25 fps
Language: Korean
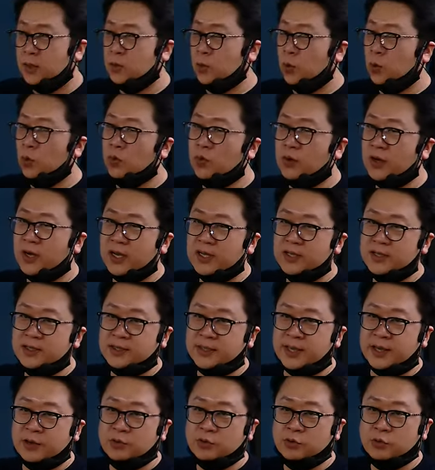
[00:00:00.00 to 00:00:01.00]
공간
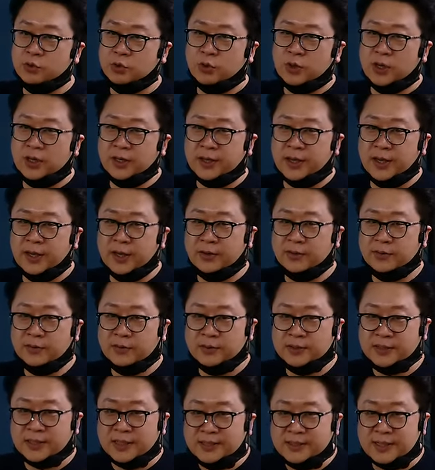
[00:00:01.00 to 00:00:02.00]
재구조화
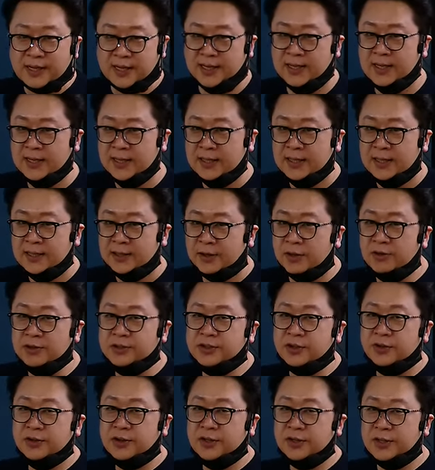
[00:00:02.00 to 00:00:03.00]
계획으로 짜자.
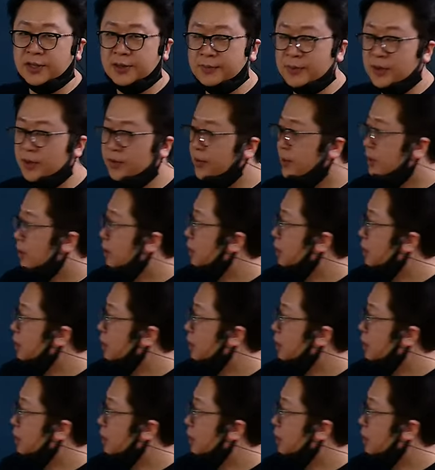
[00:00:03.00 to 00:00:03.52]
결정이 되면